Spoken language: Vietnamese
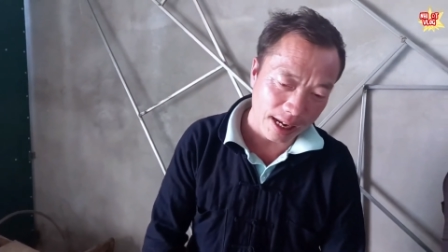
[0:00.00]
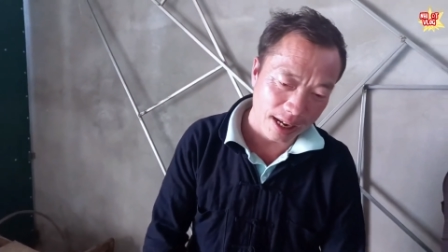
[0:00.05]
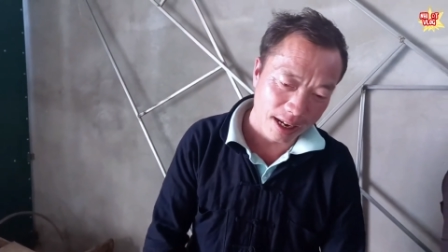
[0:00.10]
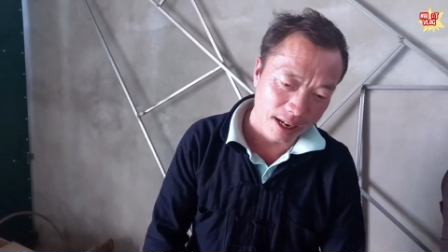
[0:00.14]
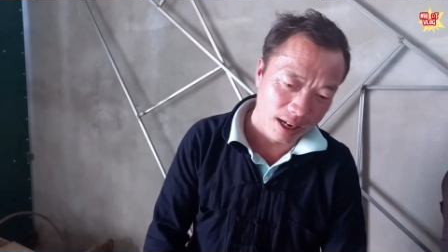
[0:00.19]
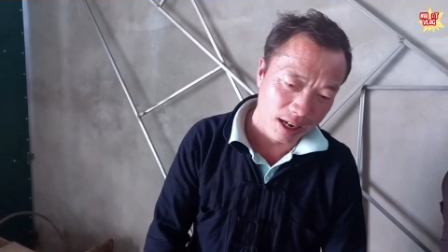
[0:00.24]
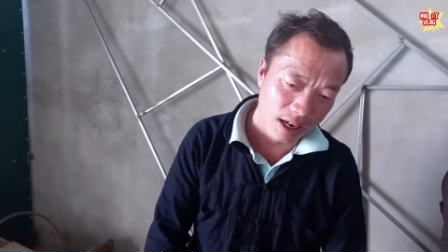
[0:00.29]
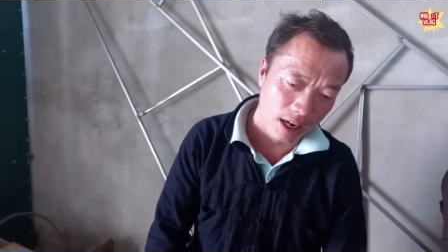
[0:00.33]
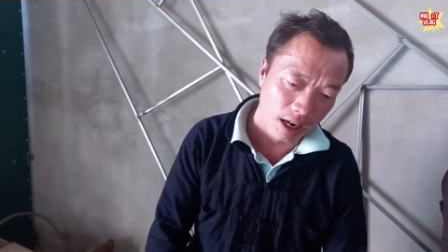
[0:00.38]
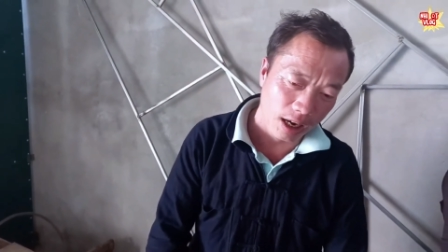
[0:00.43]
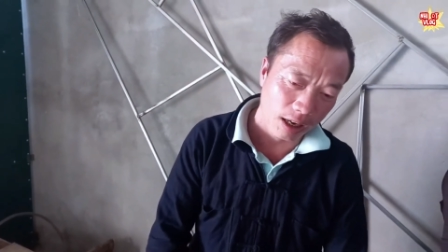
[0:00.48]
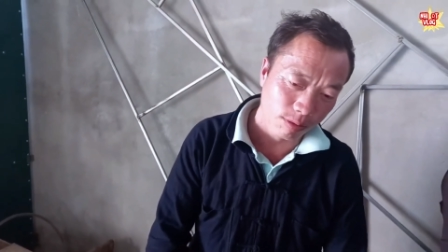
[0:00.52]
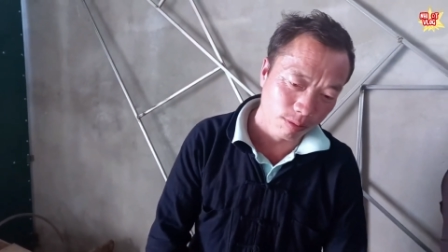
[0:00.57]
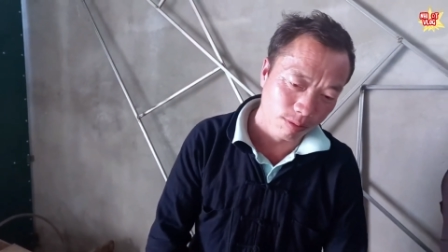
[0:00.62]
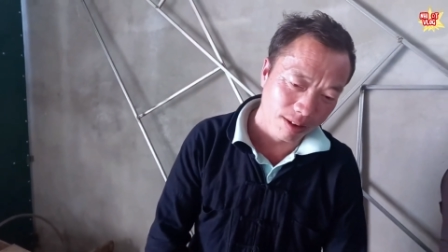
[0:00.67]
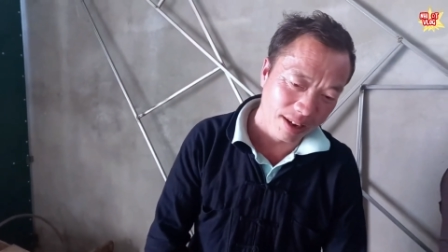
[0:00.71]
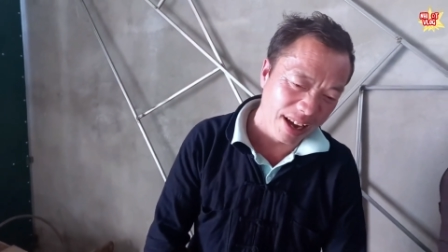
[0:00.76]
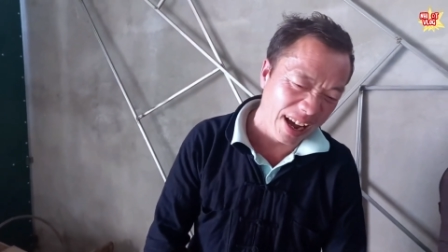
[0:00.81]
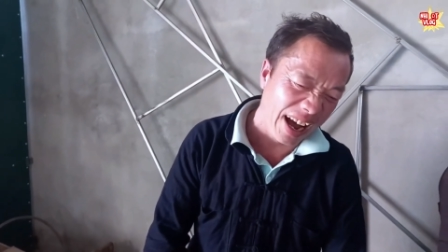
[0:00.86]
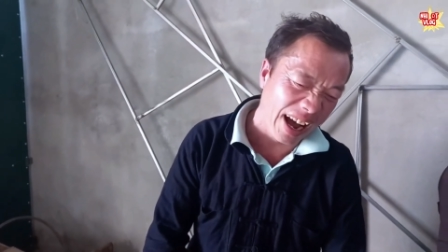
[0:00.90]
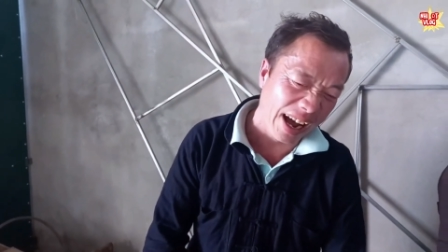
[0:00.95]
trước khi
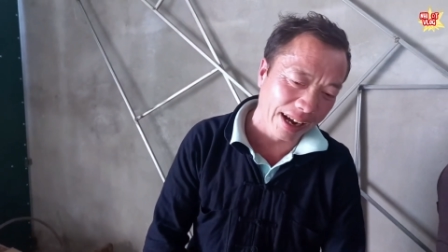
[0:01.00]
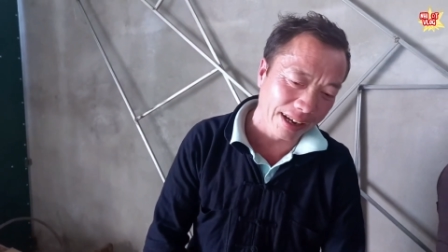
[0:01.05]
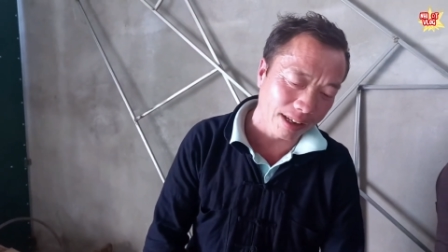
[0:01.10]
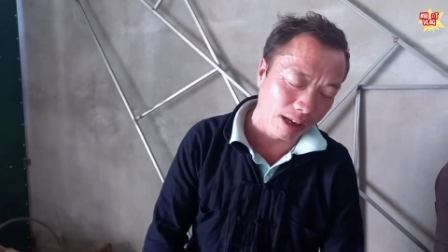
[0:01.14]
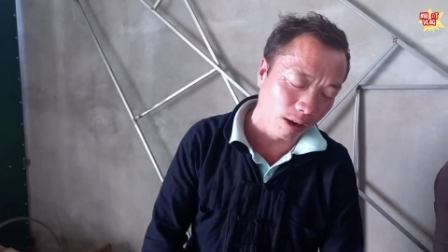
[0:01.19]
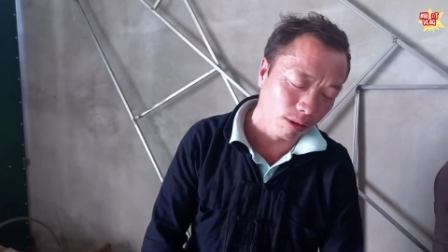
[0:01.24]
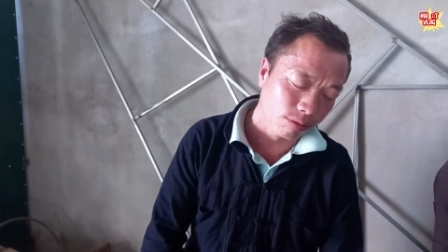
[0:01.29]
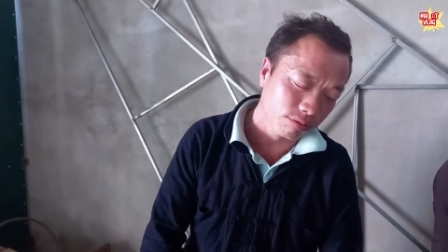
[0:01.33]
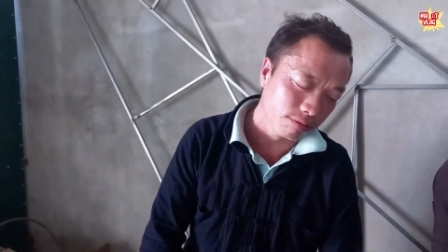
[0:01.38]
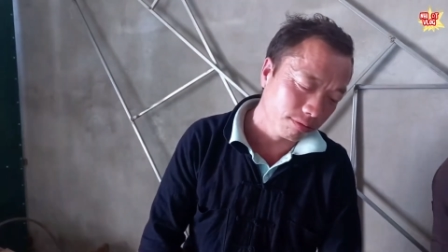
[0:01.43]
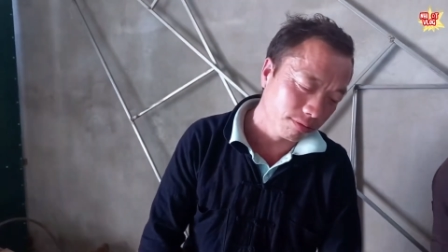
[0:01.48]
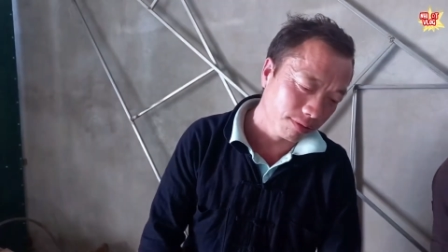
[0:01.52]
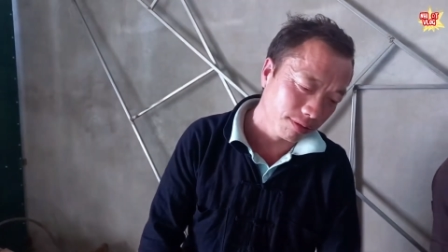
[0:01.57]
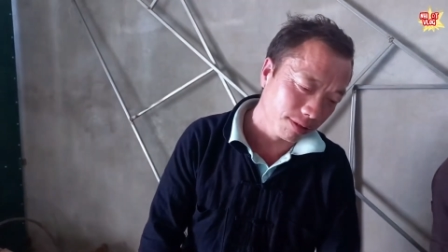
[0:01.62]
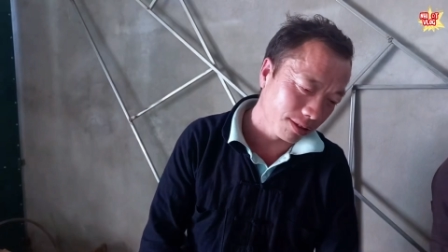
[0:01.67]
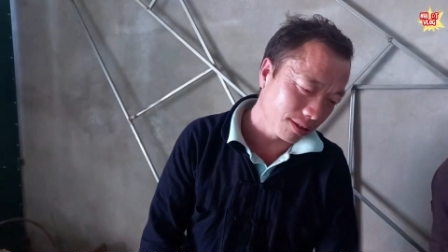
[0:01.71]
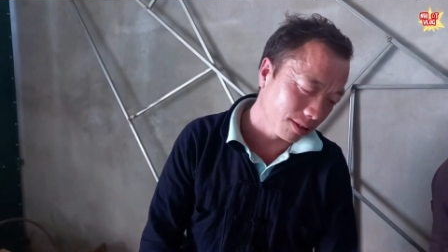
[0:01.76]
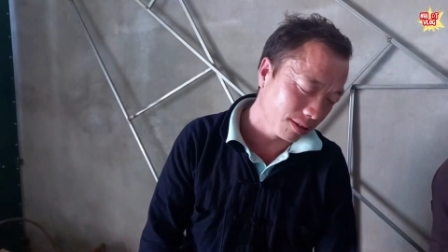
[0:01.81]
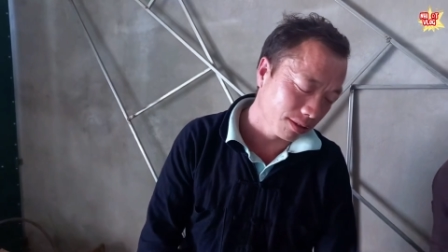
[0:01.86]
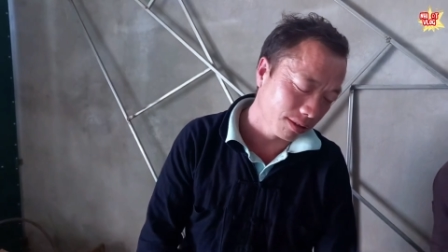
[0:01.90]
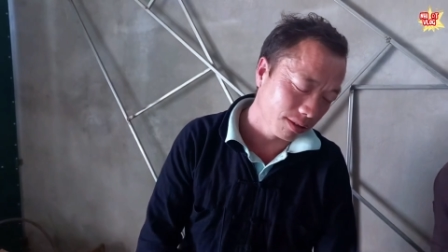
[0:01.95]
xem một cái đường like của
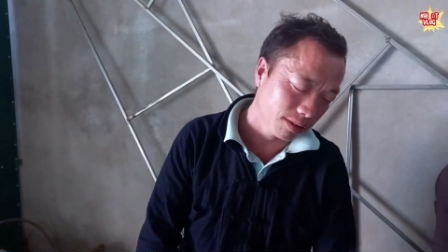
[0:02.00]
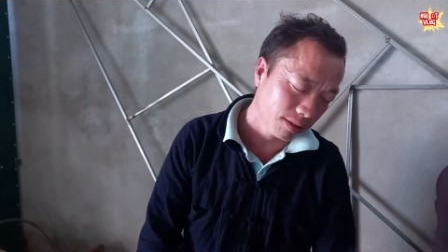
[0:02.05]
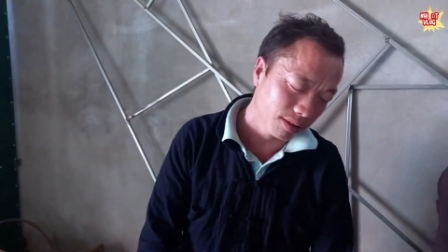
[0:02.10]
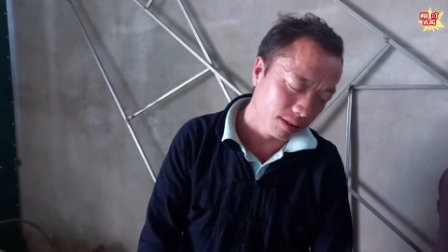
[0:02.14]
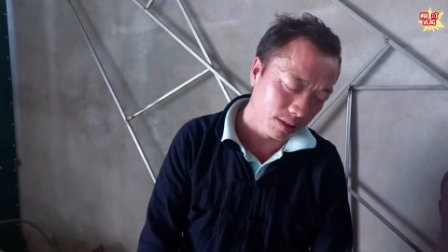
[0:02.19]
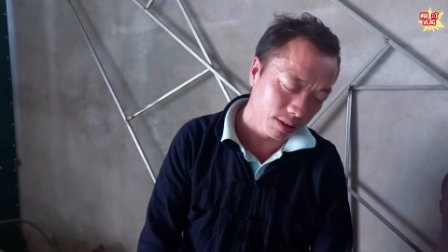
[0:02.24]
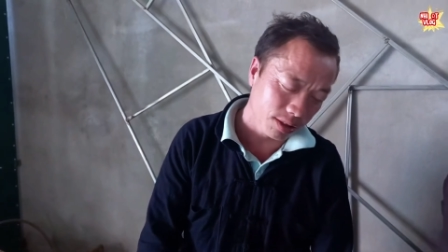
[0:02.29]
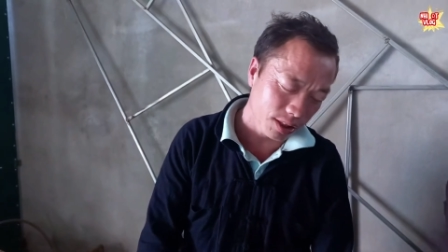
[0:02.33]
xỉu thủy